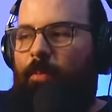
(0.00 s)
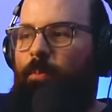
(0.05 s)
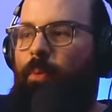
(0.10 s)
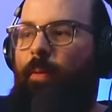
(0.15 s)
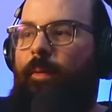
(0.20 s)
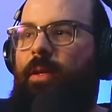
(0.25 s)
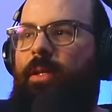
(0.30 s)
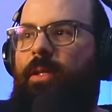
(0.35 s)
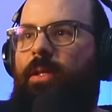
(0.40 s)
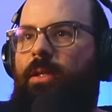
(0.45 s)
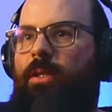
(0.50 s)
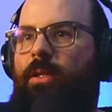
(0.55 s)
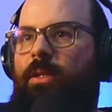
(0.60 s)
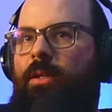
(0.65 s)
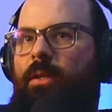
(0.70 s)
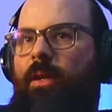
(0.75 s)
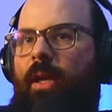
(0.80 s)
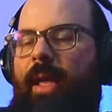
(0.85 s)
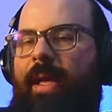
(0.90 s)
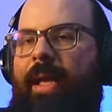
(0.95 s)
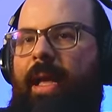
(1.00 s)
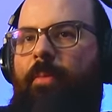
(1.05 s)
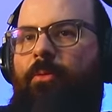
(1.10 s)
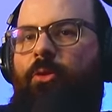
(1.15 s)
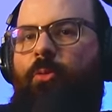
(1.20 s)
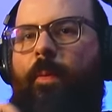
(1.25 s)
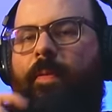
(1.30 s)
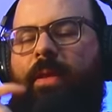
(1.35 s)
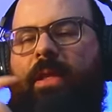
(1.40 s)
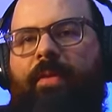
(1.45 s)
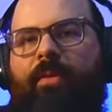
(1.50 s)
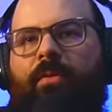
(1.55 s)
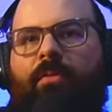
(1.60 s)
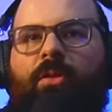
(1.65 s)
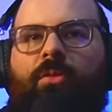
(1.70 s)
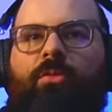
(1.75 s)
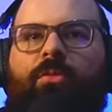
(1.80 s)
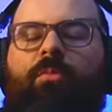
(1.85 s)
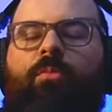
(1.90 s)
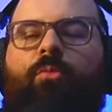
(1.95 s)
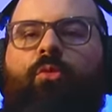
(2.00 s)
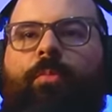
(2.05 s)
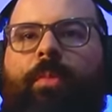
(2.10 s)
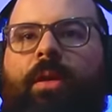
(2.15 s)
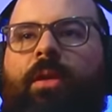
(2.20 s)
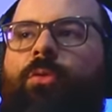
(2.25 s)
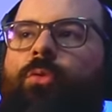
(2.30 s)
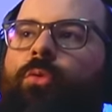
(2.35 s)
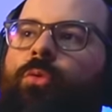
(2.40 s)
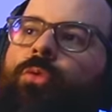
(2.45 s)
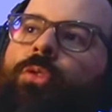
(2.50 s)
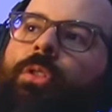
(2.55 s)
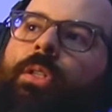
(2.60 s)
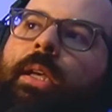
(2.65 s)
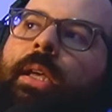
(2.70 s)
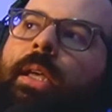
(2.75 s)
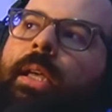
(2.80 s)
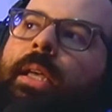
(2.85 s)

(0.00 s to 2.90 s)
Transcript: porque acabas por ter ali momentos